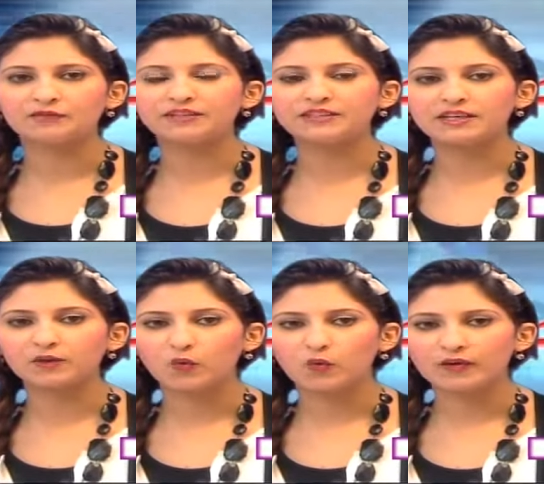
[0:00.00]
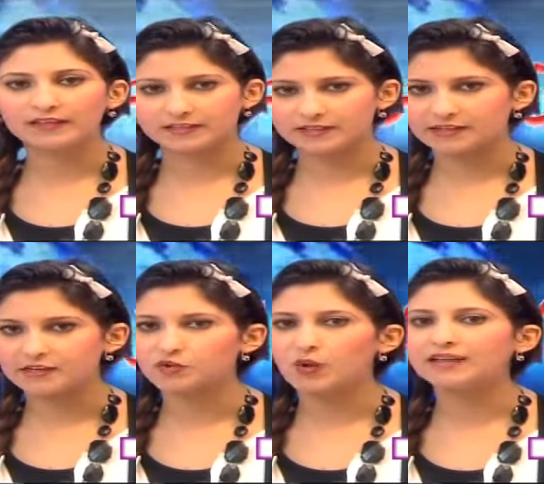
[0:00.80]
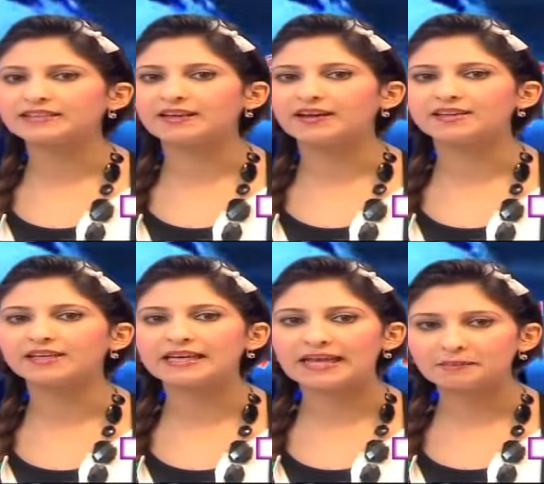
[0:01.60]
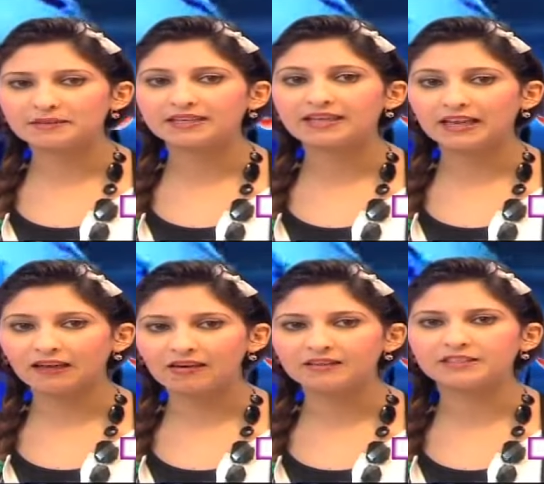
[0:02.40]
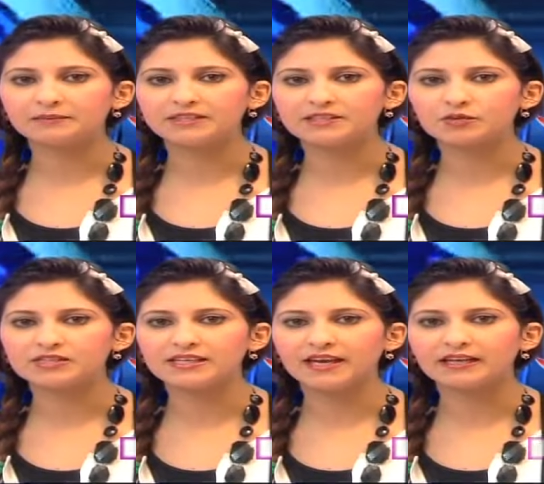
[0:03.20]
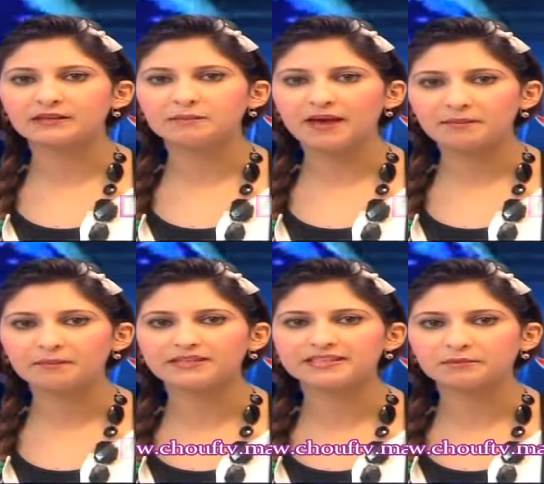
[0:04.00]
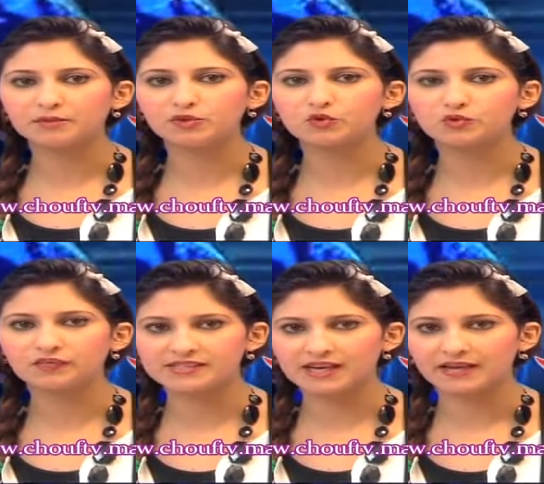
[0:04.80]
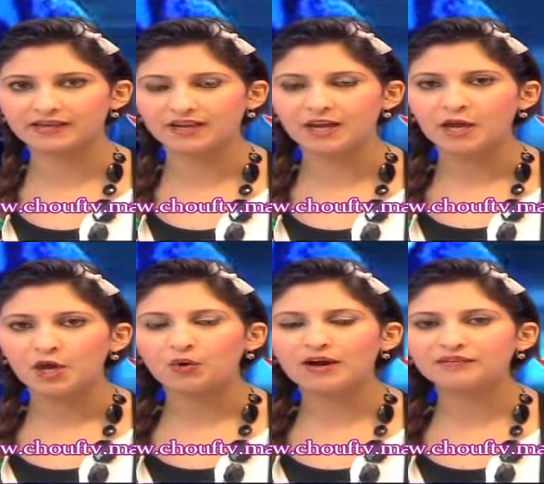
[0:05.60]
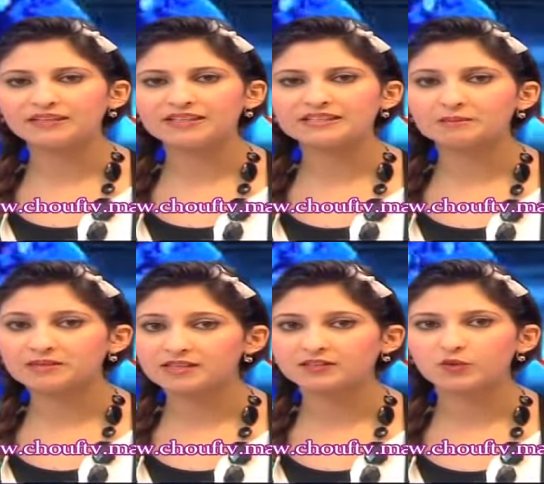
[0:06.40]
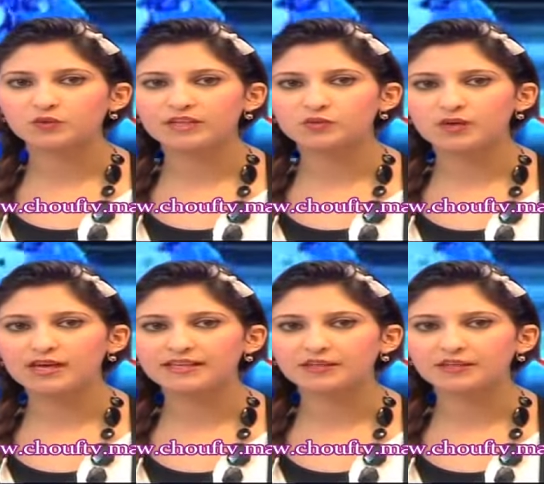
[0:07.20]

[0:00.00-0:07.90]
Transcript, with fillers: في طريقه إلى التراجع عن القرار الأمريكي القاضي بتوسيع مهمة المينورسو في الصحراء وأفادت المصادر ذاتها